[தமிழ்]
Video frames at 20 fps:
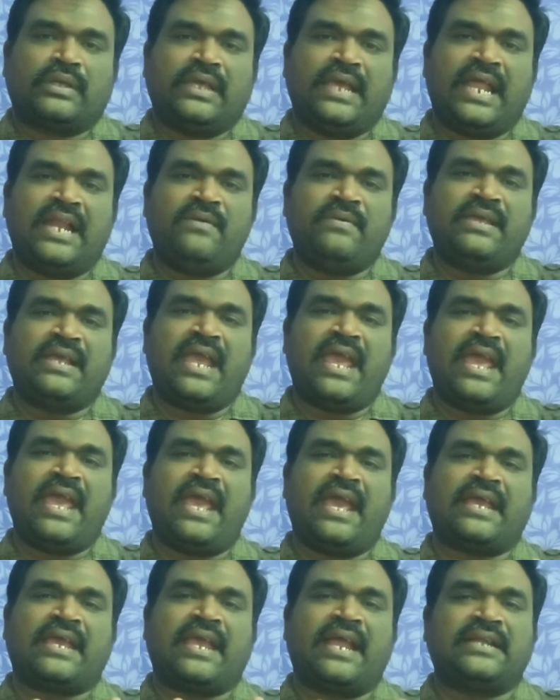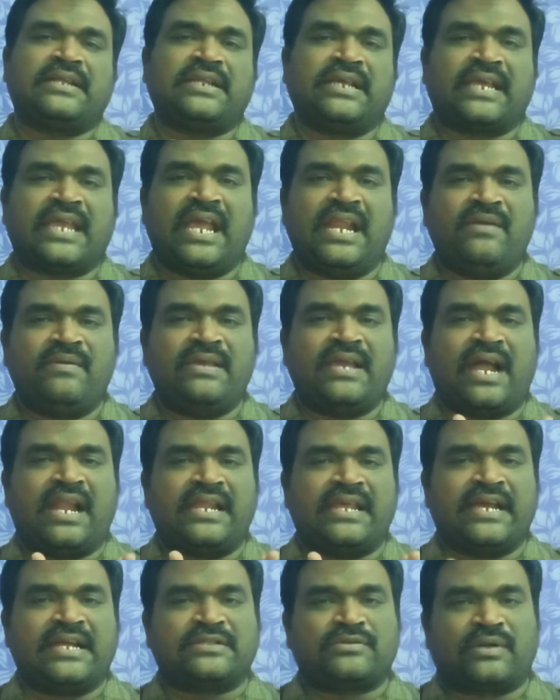கேள்வியே கேட்டு
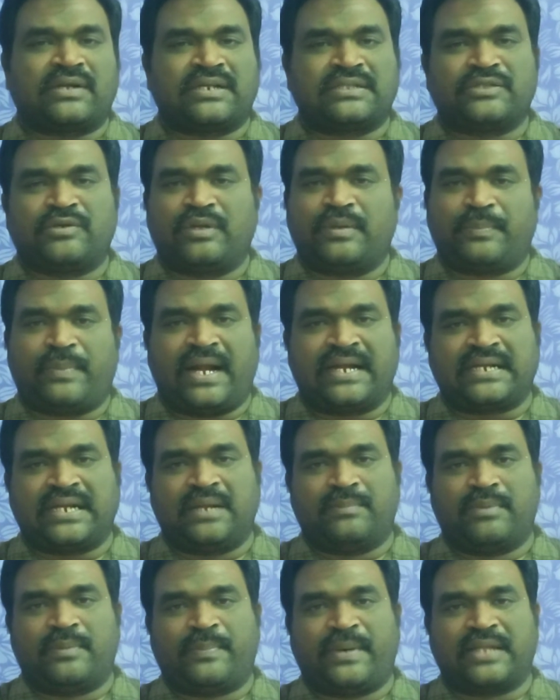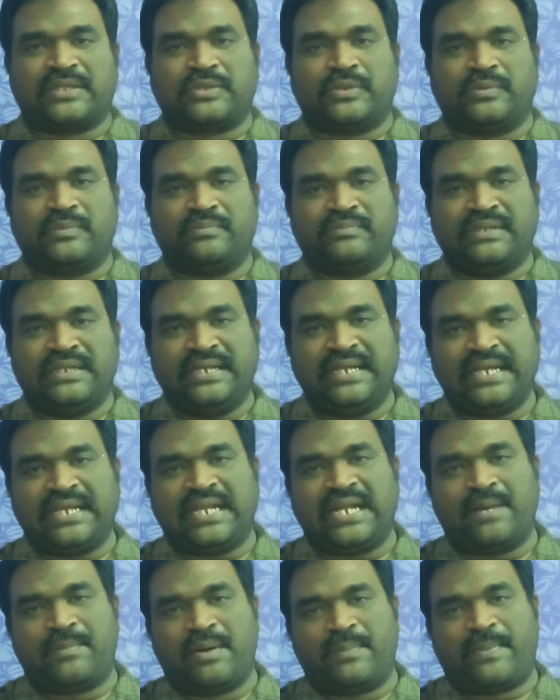கேள்வியாலேயே தொடர்ந்த ஒரு பாட்டை நம்ம பார்த்தோம்
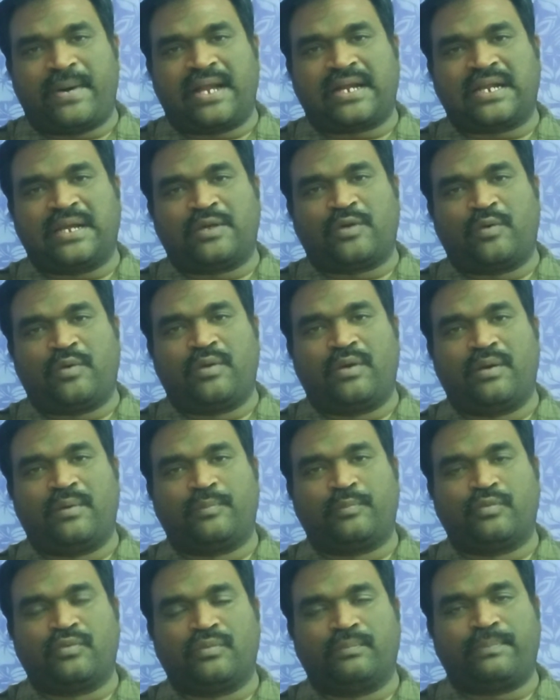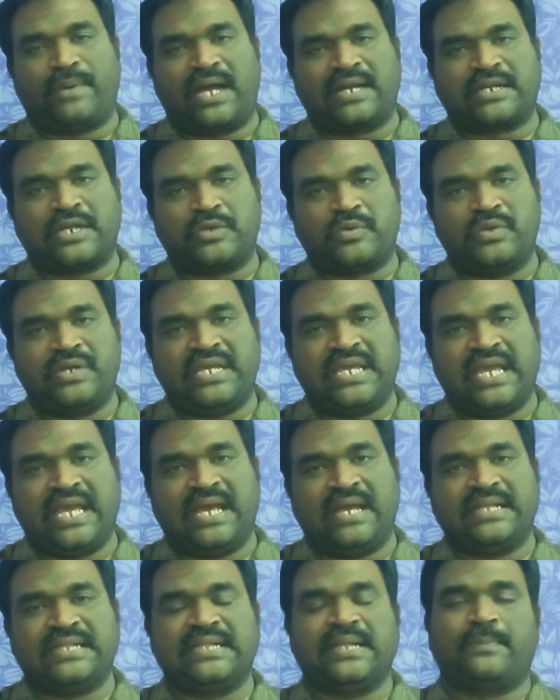இன்னைக்கு நம்ம பார்க்க பார்க்கக்கூடிய
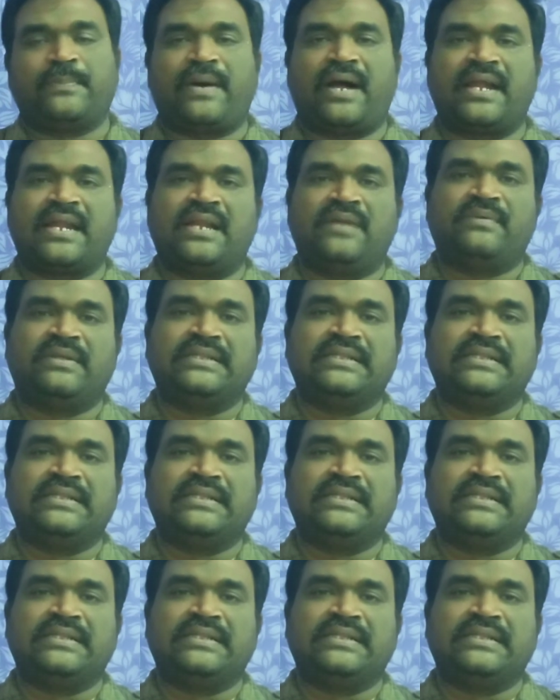இந்த பாடல்